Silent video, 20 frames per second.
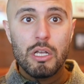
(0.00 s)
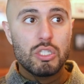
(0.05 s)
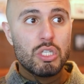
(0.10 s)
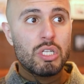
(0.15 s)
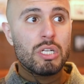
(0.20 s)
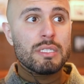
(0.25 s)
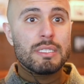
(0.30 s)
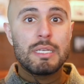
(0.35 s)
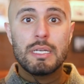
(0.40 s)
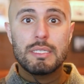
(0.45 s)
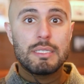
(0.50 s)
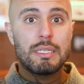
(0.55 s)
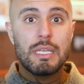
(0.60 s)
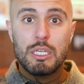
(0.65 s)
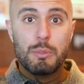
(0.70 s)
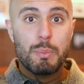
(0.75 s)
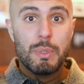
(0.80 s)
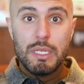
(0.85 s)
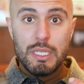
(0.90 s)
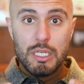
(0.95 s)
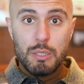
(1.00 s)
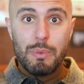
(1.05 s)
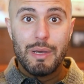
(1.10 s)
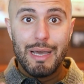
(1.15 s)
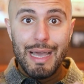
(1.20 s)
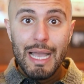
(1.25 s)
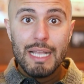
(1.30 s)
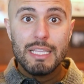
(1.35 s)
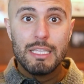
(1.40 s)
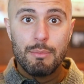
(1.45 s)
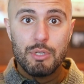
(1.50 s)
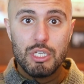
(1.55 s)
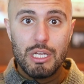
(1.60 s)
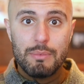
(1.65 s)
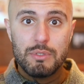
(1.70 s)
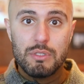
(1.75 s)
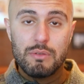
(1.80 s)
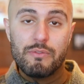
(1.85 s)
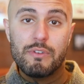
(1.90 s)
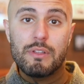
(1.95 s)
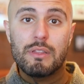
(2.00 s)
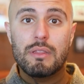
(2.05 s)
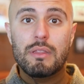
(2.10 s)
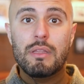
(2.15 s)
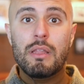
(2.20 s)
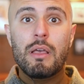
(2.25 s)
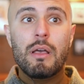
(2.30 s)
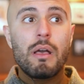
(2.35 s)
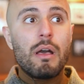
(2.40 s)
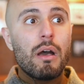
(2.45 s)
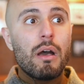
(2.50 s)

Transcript: sondern sagst, nee, ich bin nicht bereit, mich abzufinden.